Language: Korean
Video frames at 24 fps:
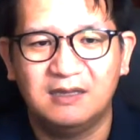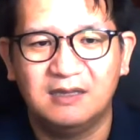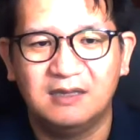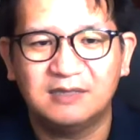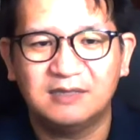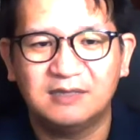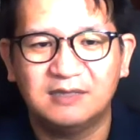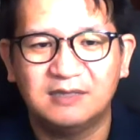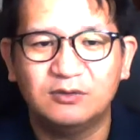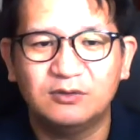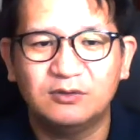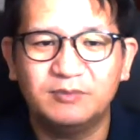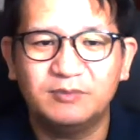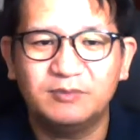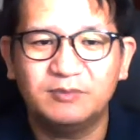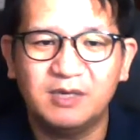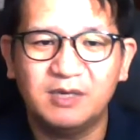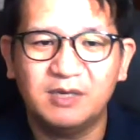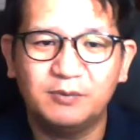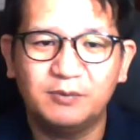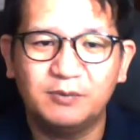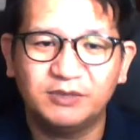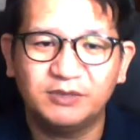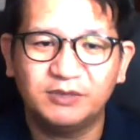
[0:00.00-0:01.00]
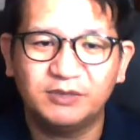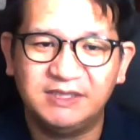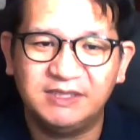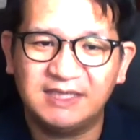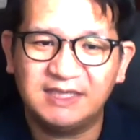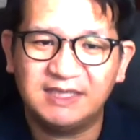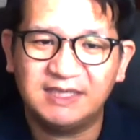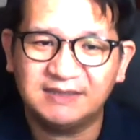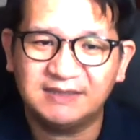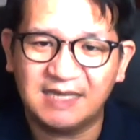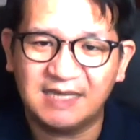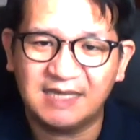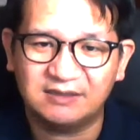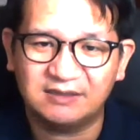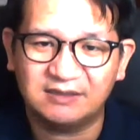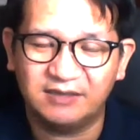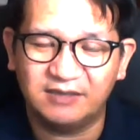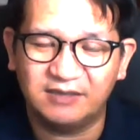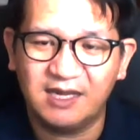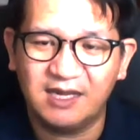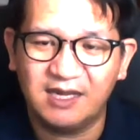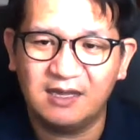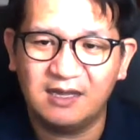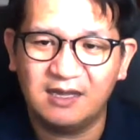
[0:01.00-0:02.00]
사도는 빌립보서 2장
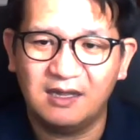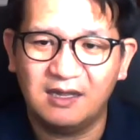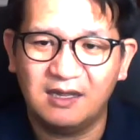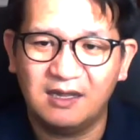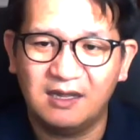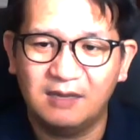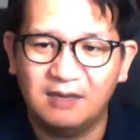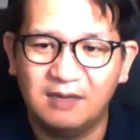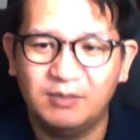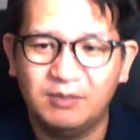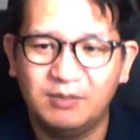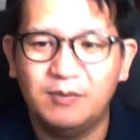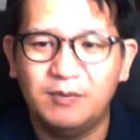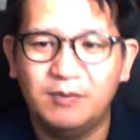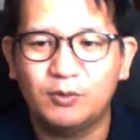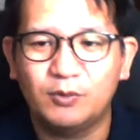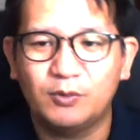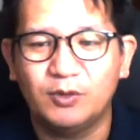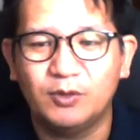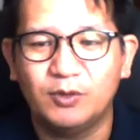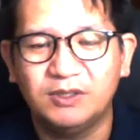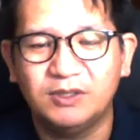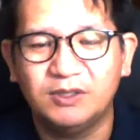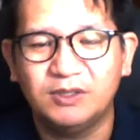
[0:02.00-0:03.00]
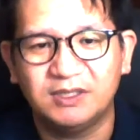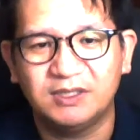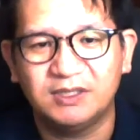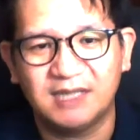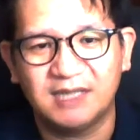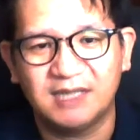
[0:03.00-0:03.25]
4절에 빌립보 교인들을